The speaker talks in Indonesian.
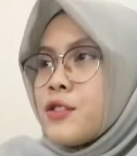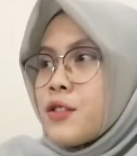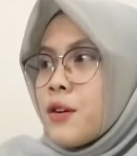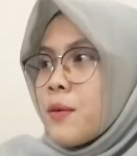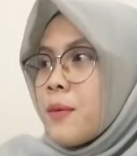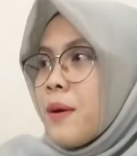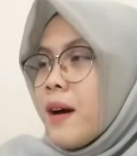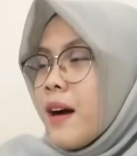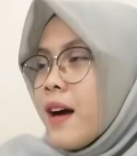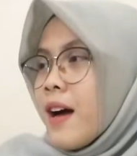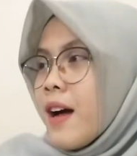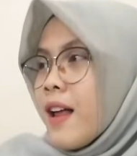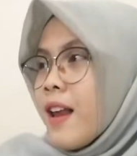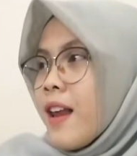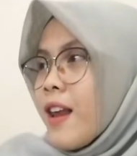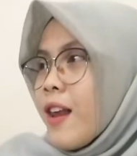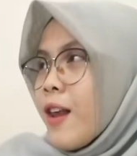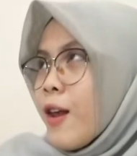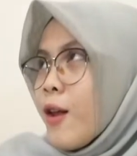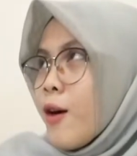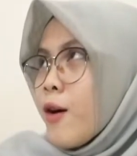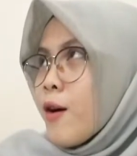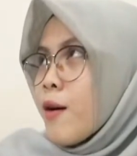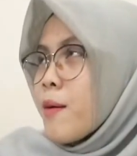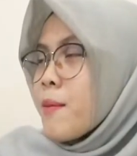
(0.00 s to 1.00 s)
Coba
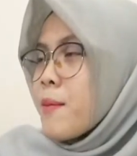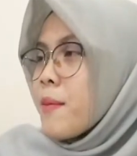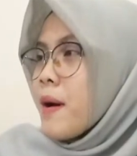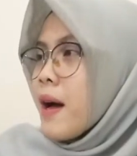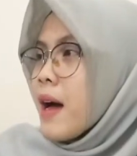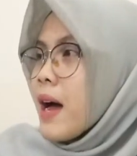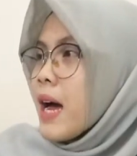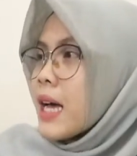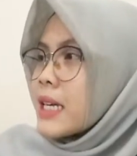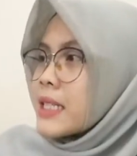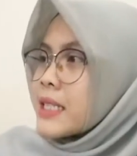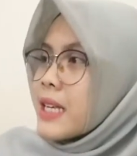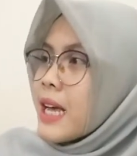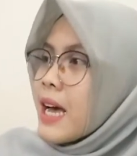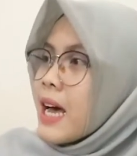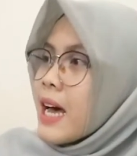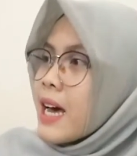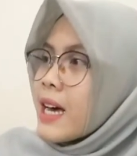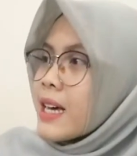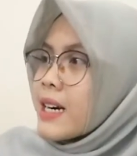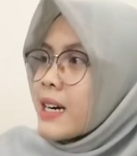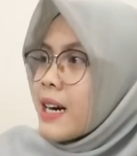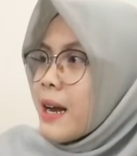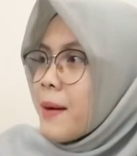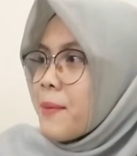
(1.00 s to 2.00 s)
kalau
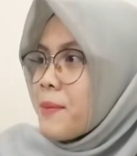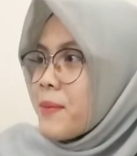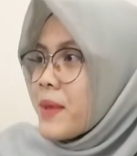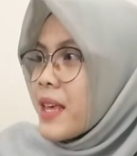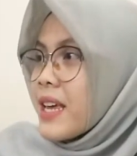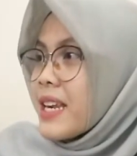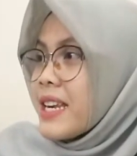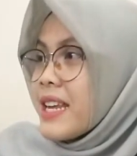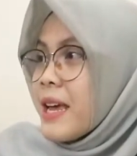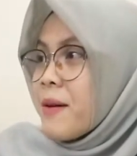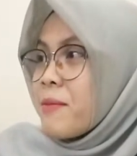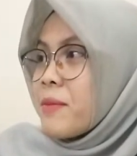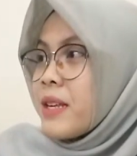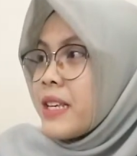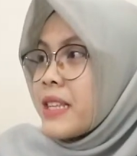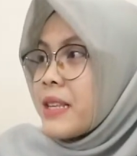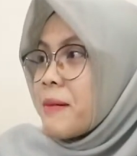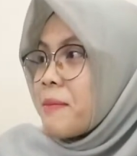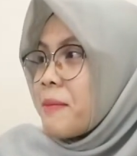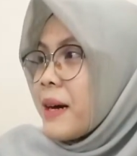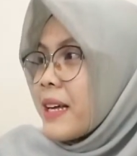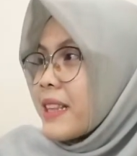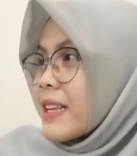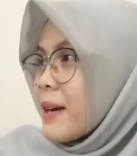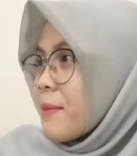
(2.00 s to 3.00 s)
bahasa Arabnya diam di
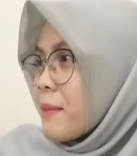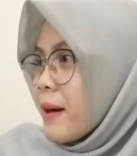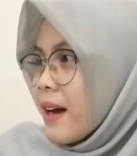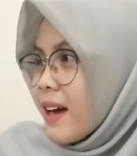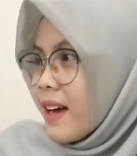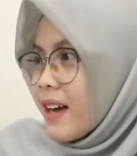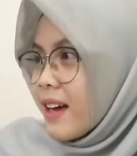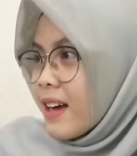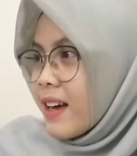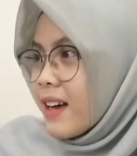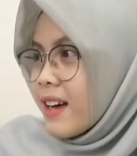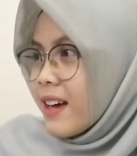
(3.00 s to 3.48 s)
tempat apa?